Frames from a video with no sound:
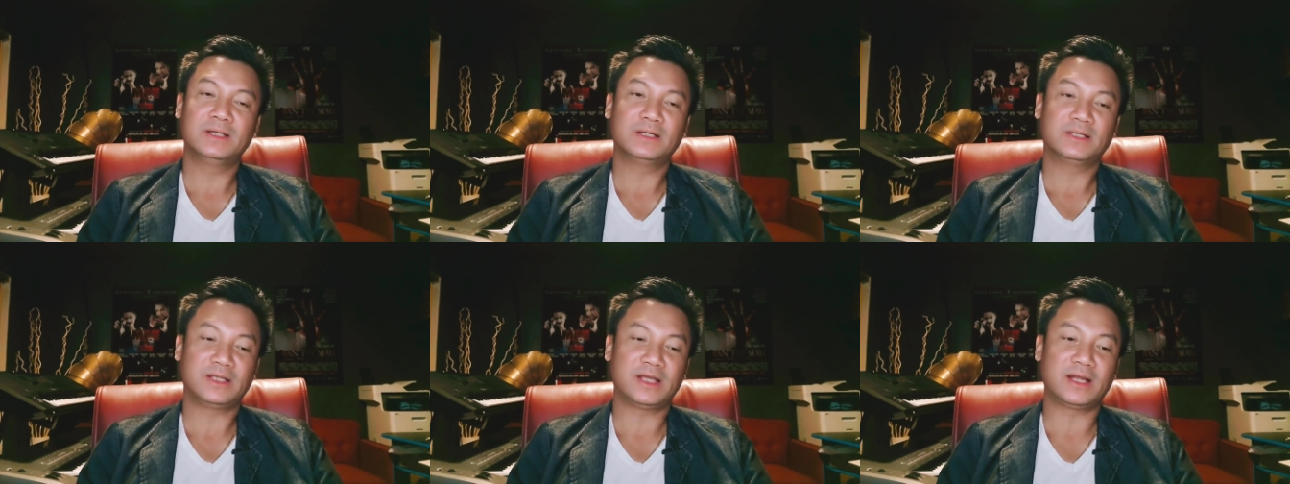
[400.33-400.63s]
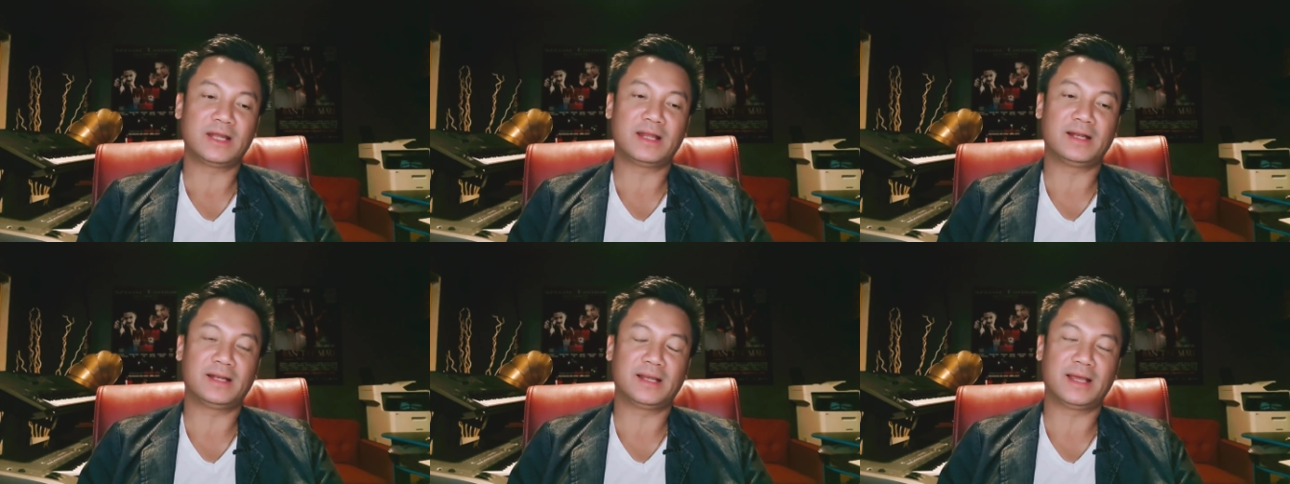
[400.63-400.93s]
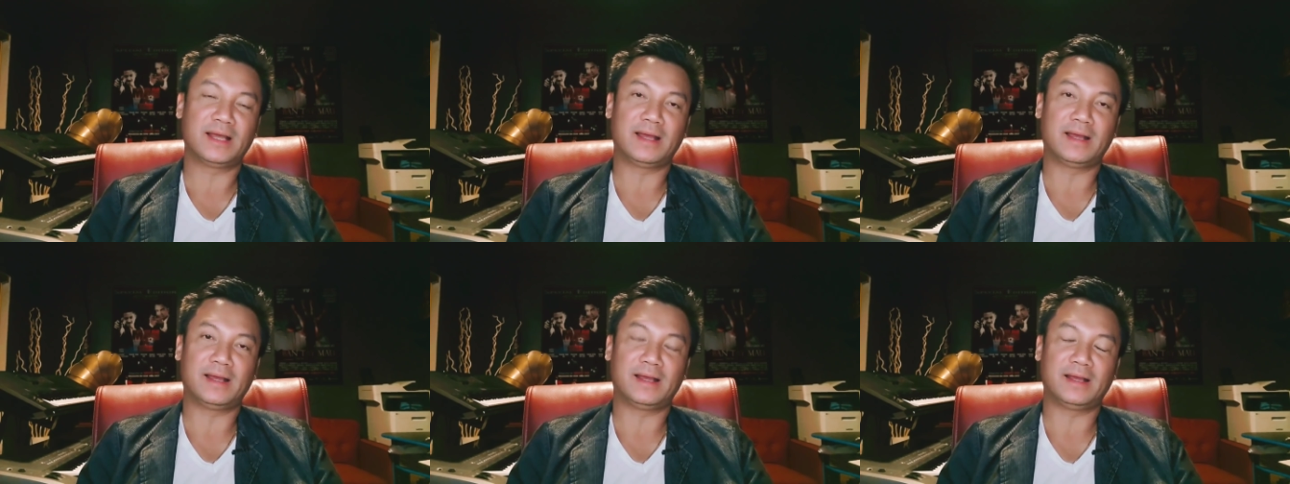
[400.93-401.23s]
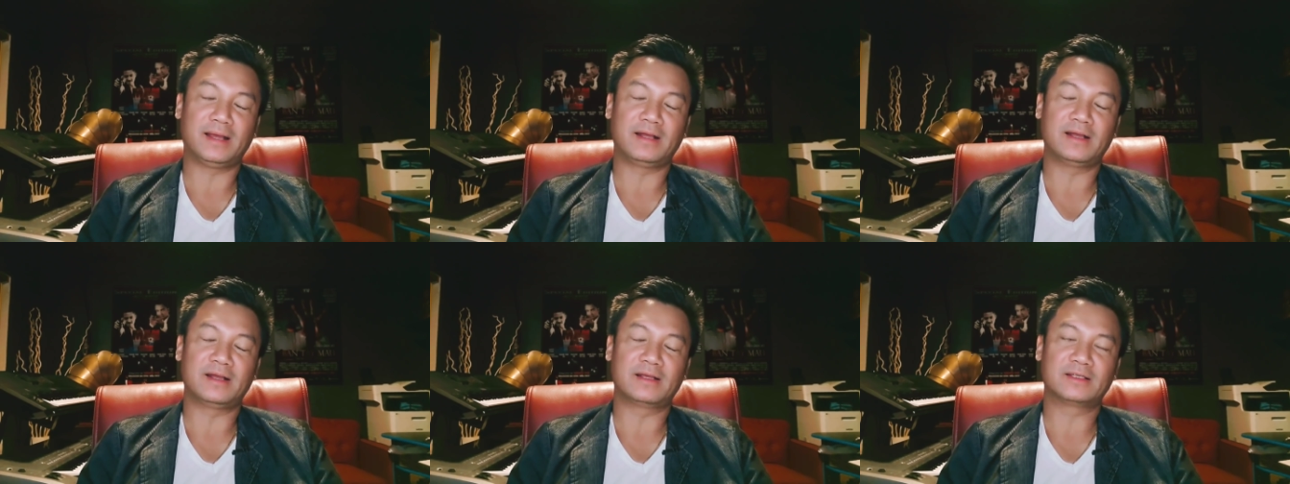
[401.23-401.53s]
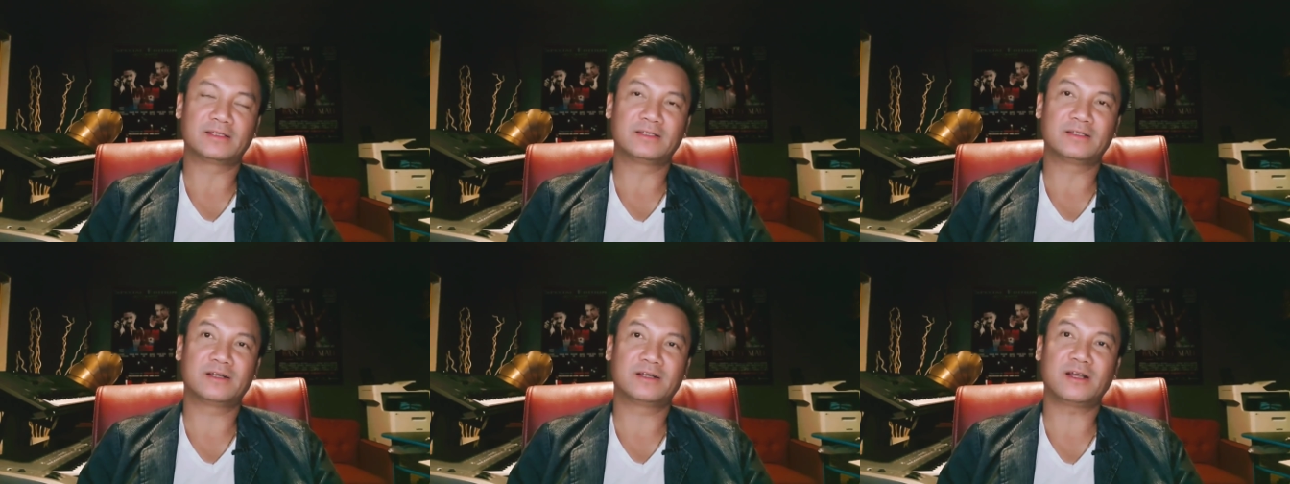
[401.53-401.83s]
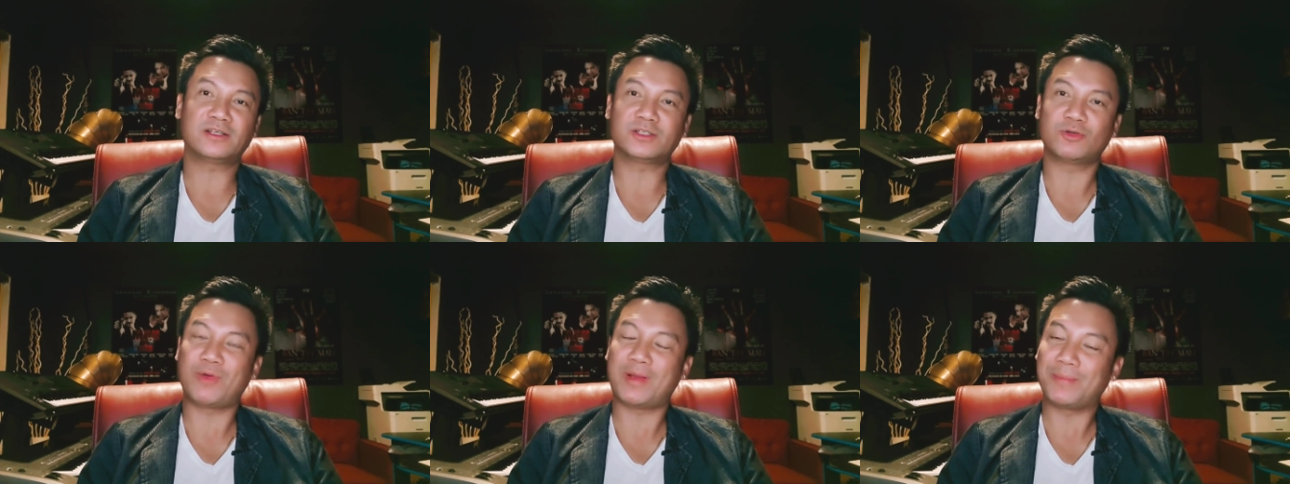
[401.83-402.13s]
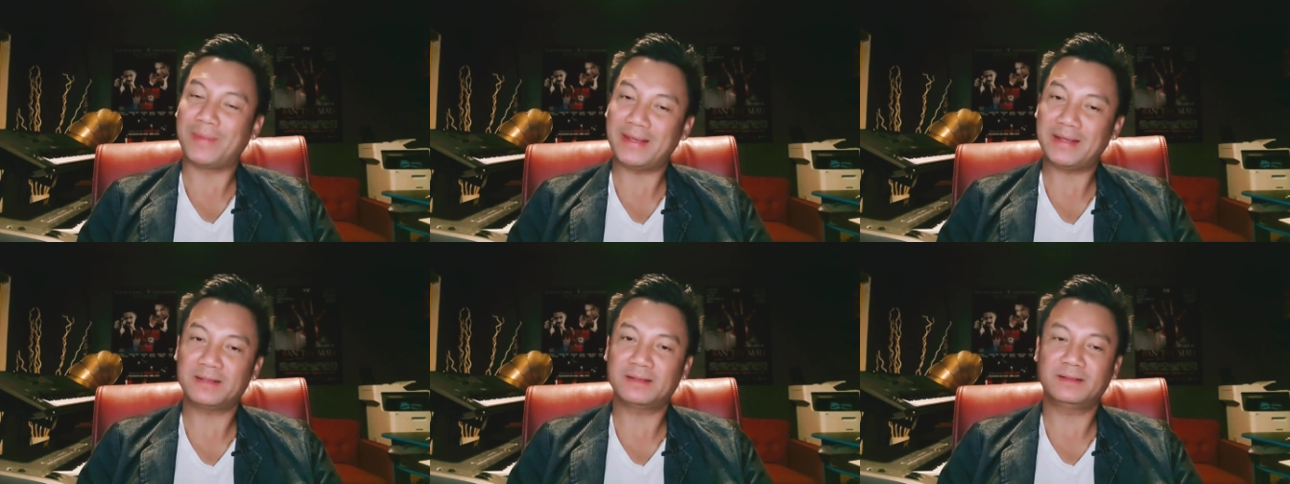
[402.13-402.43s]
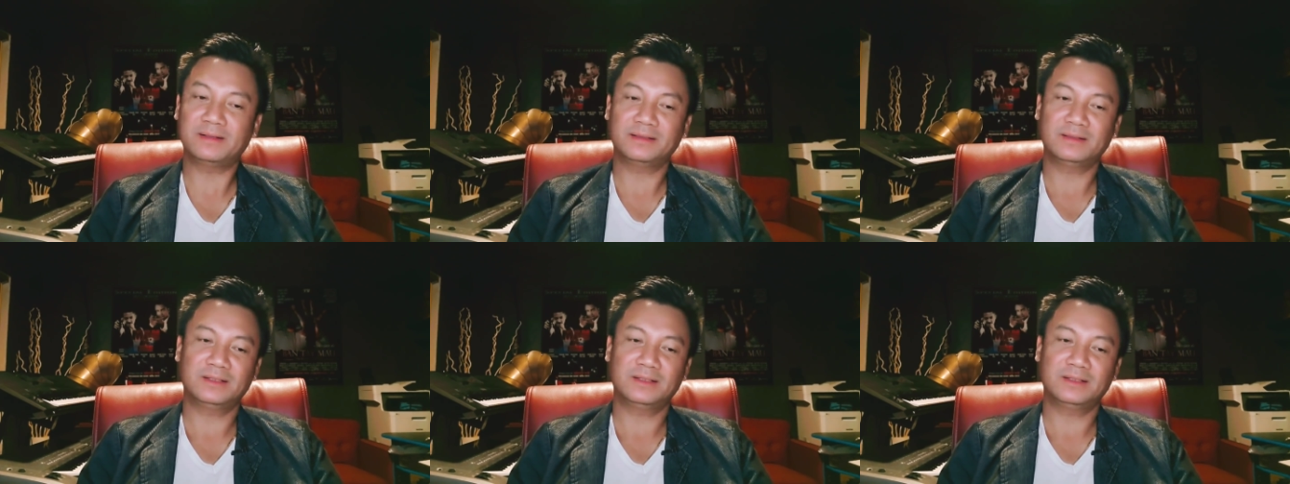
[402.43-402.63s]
cho nên là có sự quen biết